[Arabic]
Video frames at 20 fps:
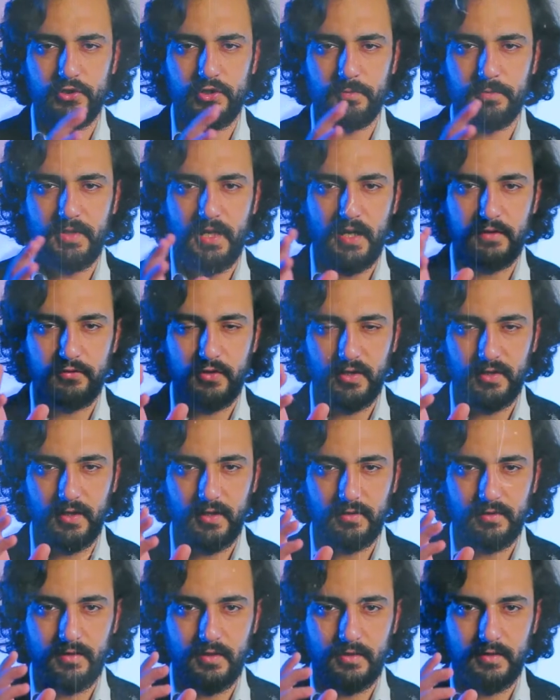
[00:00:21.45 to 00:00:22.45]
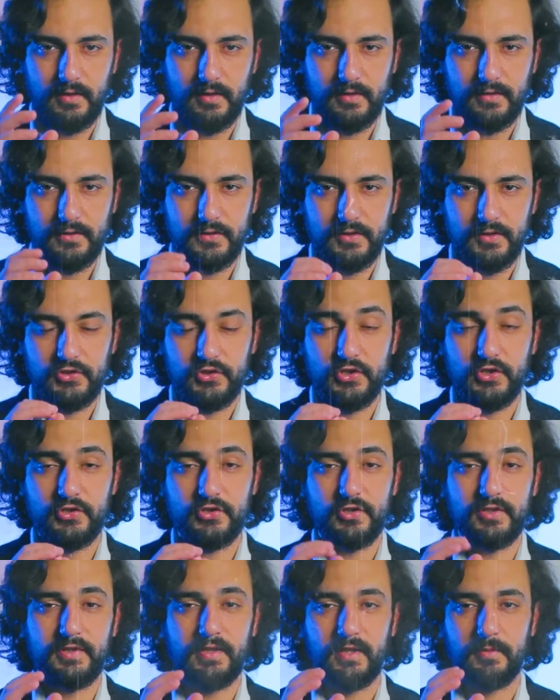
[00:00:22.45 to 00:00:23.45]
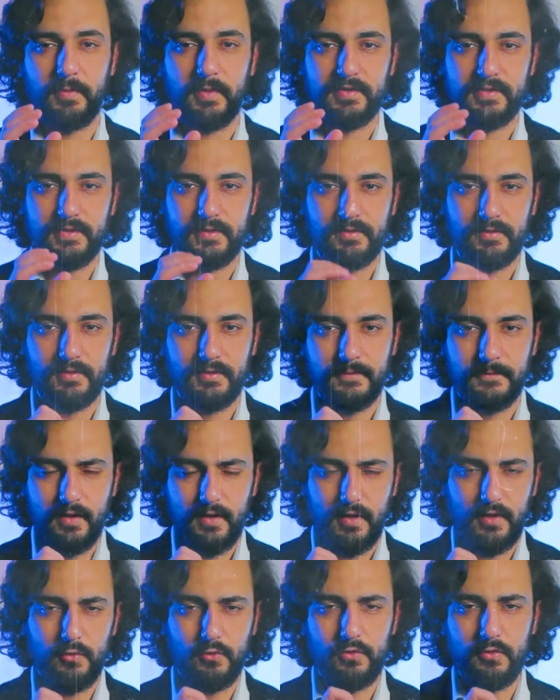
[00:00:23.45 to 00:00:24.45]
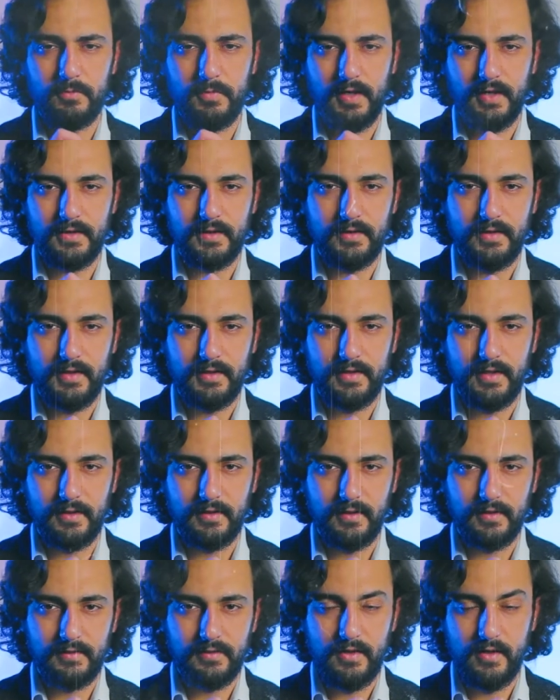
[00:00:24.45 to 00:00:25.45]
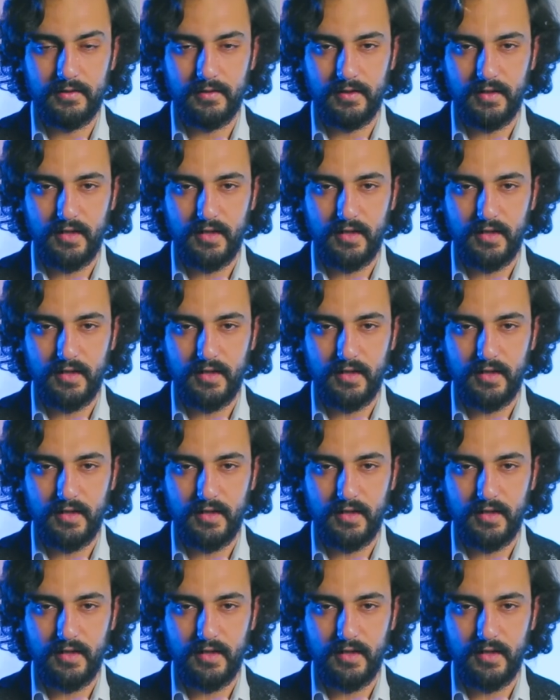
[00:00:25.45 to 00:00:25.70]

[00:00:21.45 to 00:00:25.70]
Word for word: شيء بتعرفه عن هالقارة شيء جدا بسيط خلوكم معي لنحكي عن هالقارة